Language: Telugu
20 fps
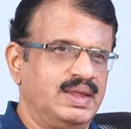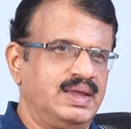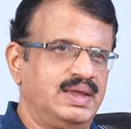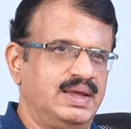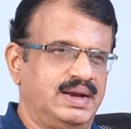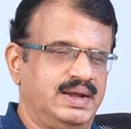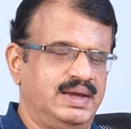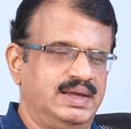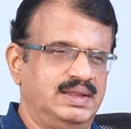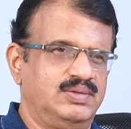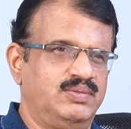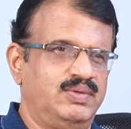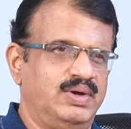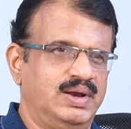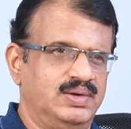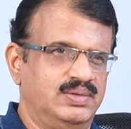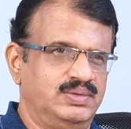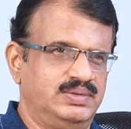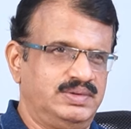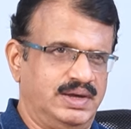ఇరవై ఐదు
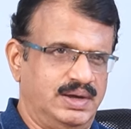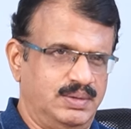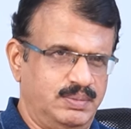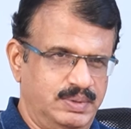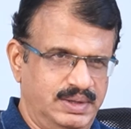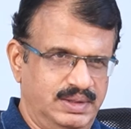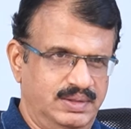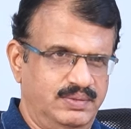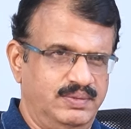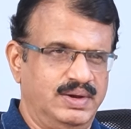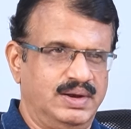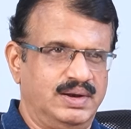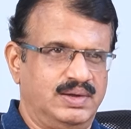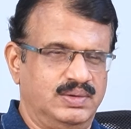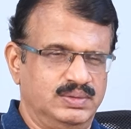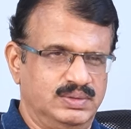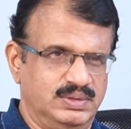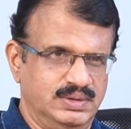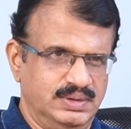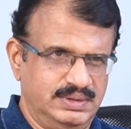వేల నుంచి యాభై ఐదు వేలకు
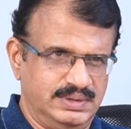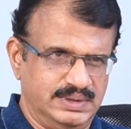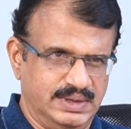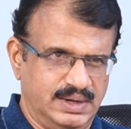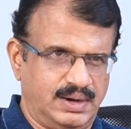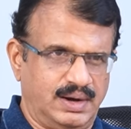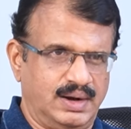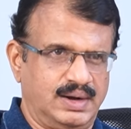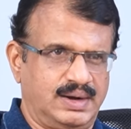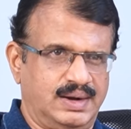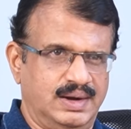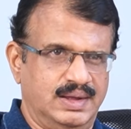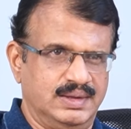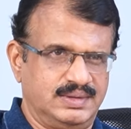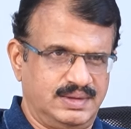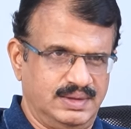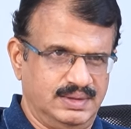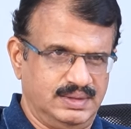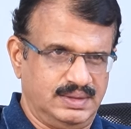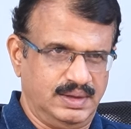అవుతుంది జనరల్
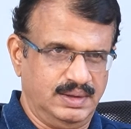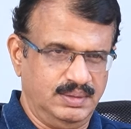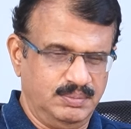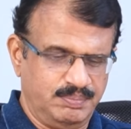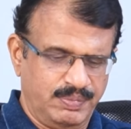క్లాస్ అయితే